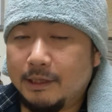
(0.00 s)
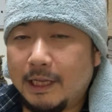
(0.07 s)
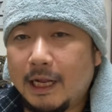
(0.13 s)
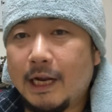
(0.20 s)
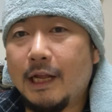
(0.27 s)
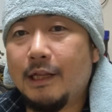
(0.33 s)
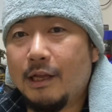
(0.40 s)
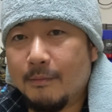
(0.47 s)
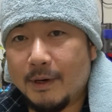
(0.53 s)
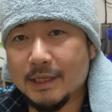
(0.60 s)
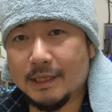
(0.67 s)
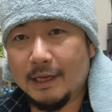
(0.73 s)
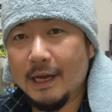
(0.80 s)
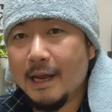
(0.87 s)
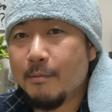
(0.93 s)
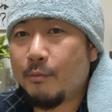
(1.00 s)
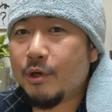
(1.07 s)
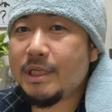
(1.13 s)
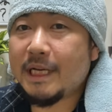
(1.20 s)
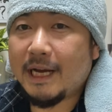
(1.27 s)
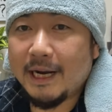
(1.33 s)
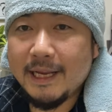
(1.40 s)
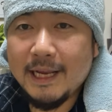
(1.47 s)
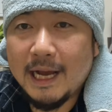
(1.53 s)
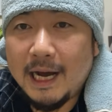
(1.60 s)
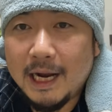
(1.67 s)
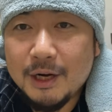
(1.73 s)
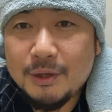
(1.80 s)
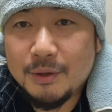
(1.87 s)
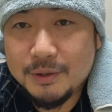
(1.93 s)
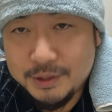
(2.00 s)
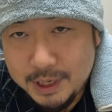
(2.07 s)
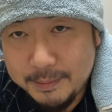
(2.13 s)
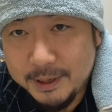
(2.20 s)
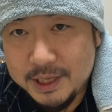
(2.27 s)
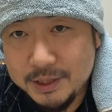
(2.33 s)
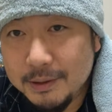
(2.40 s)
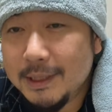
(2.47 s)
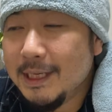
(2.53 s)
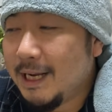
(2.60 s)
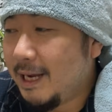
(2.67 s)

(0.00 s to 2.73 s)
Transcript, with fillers: 並んでます。もし仮にあるとすればですよ。